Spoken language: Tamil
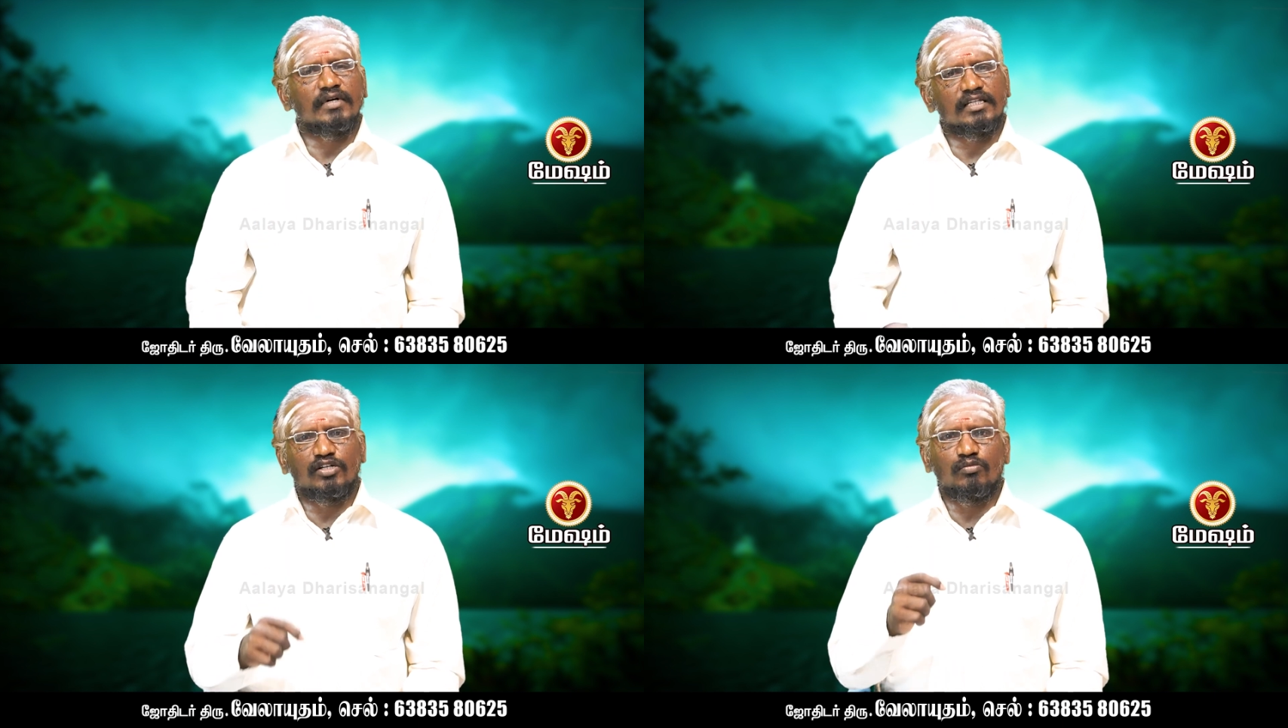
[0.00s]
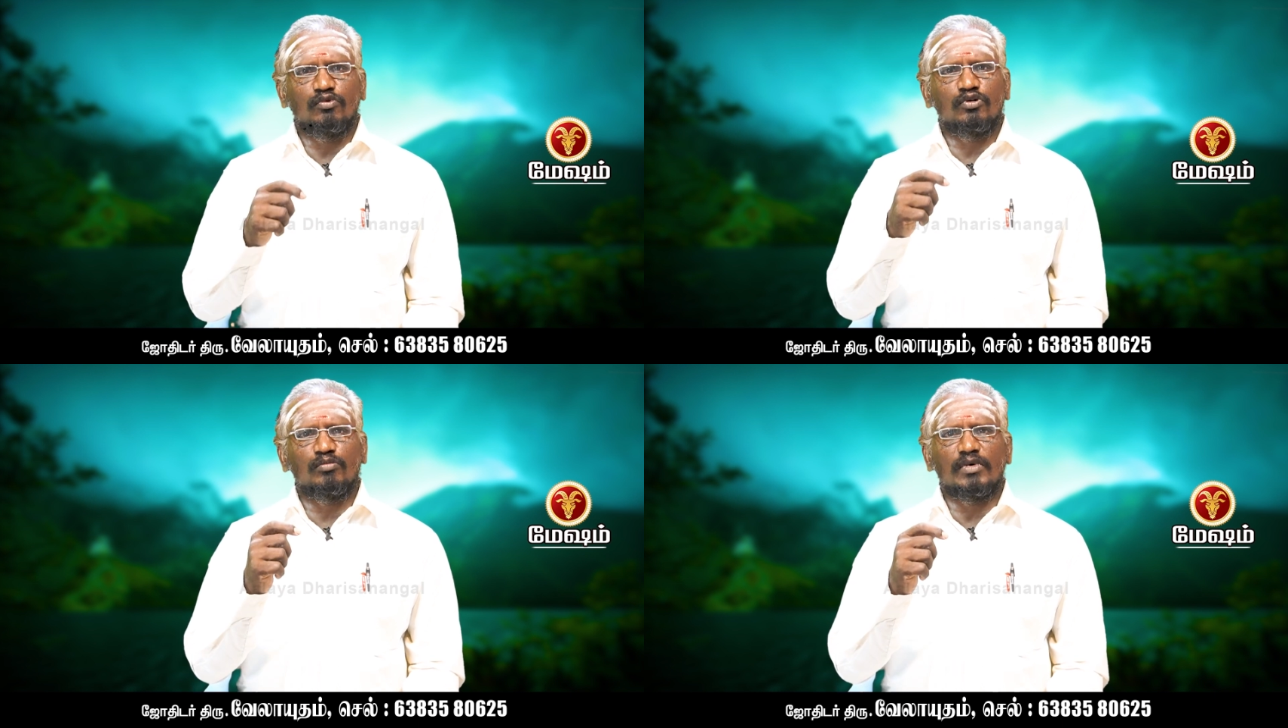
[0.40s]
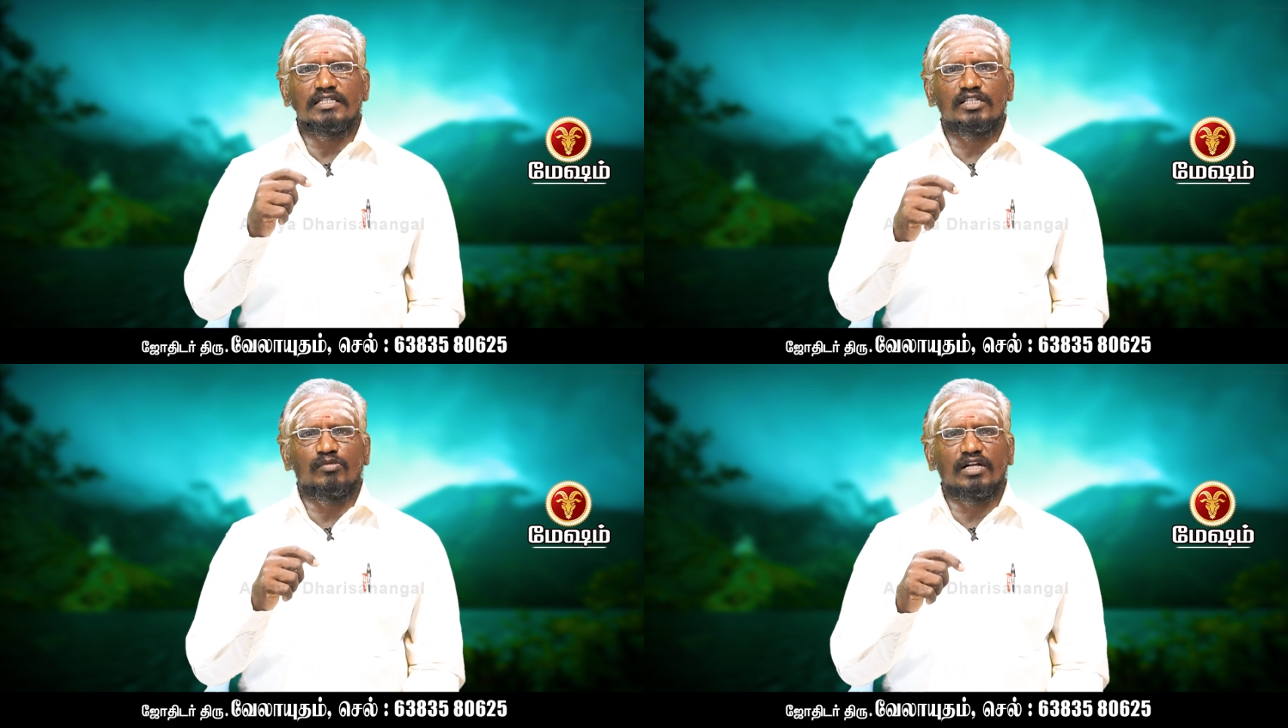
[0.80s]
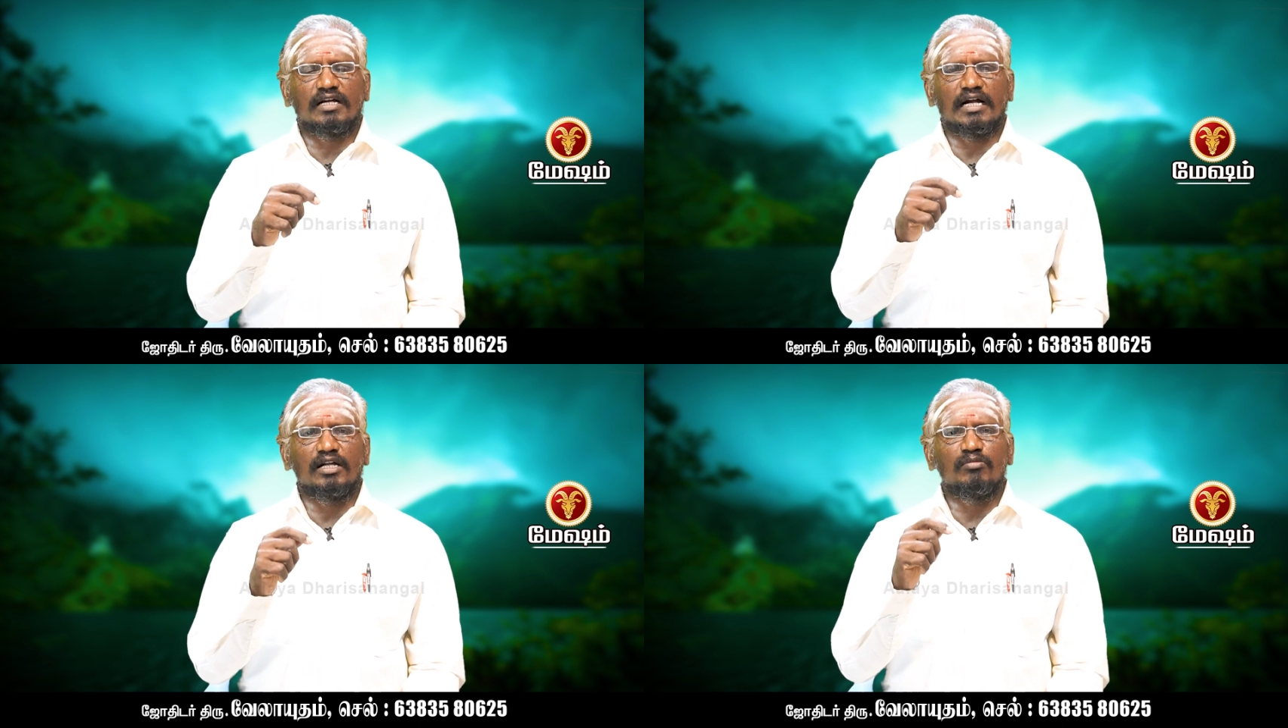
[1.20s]
அதுக்கு மூன்று மாதத்துக்கு முன்னே
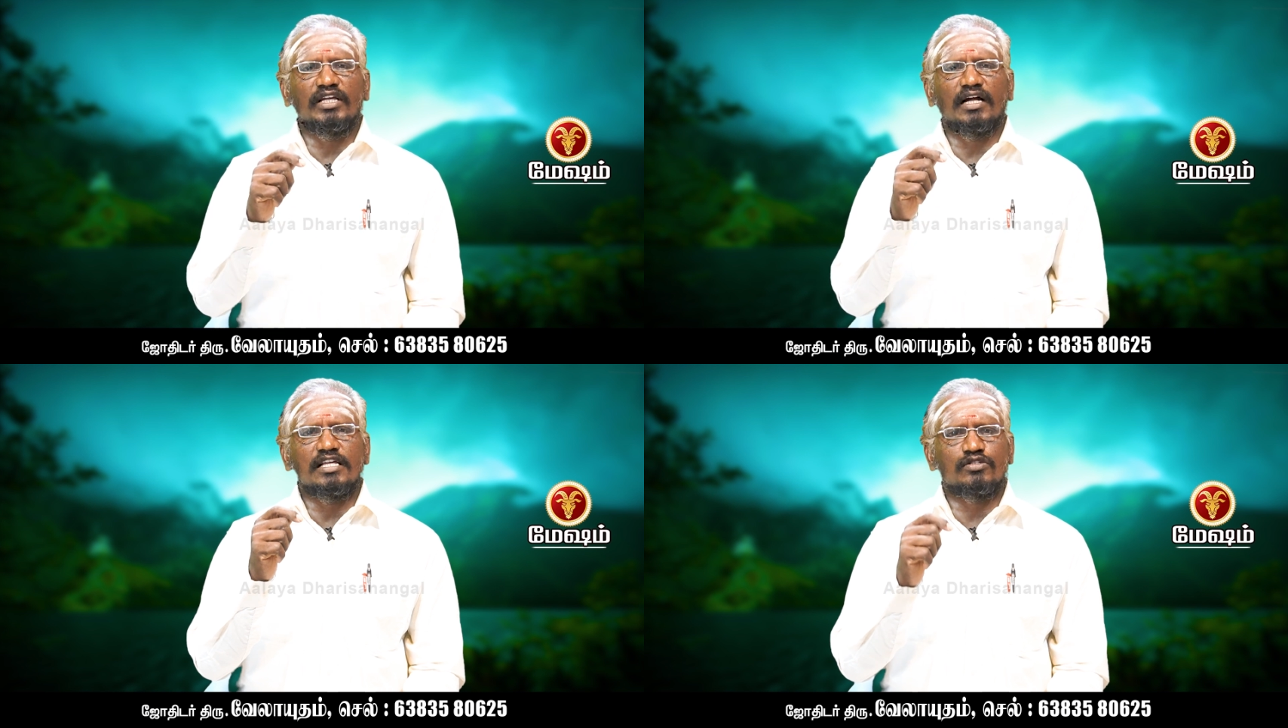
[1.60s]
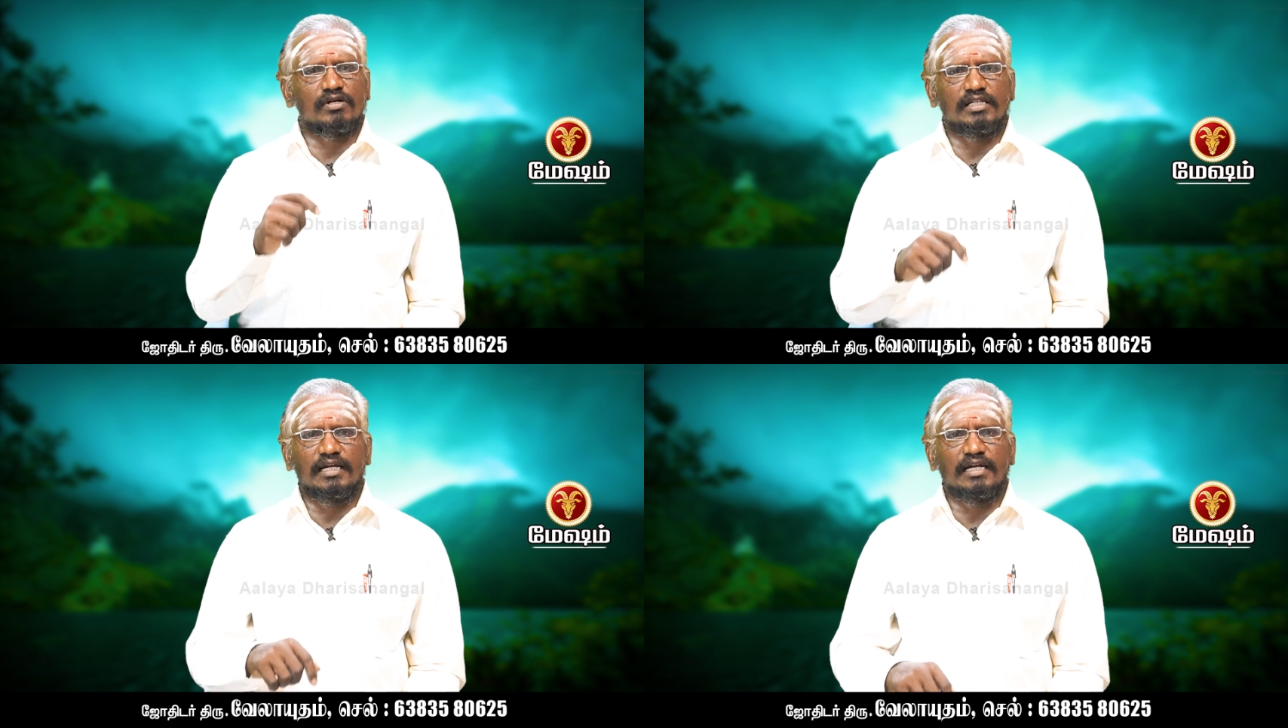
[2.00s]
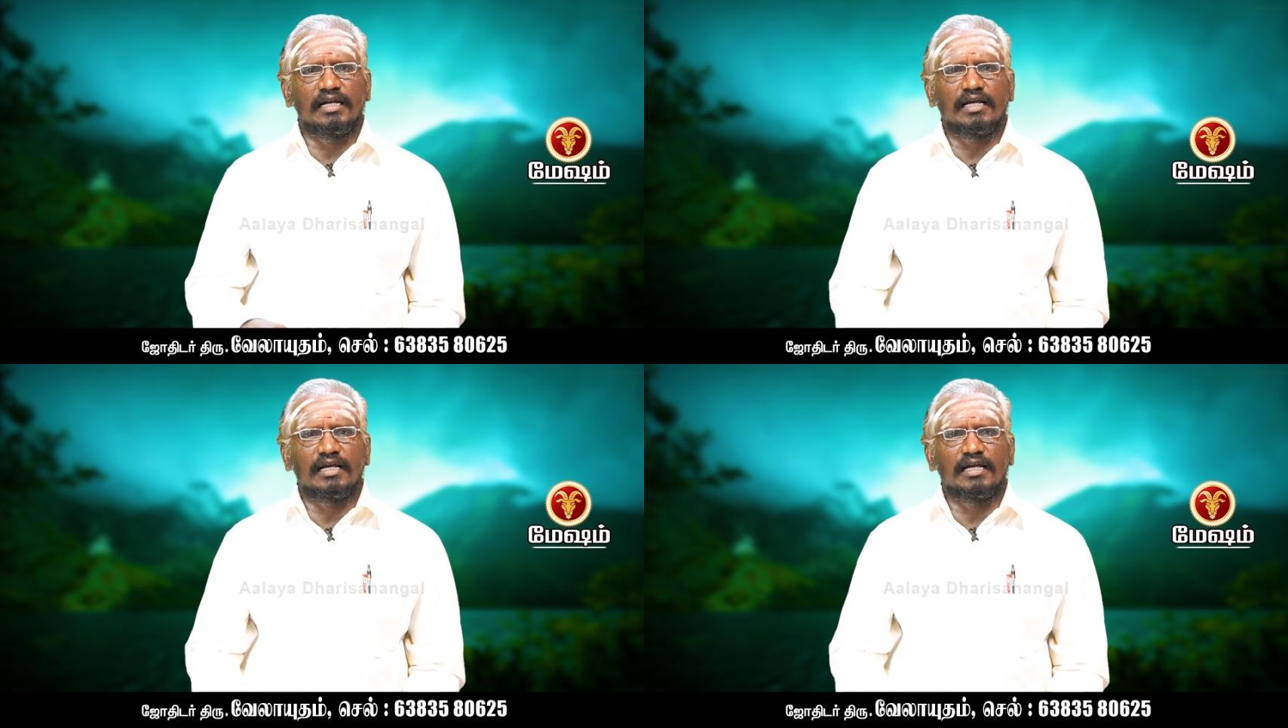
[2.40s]
கடுமையான சோதனைகளை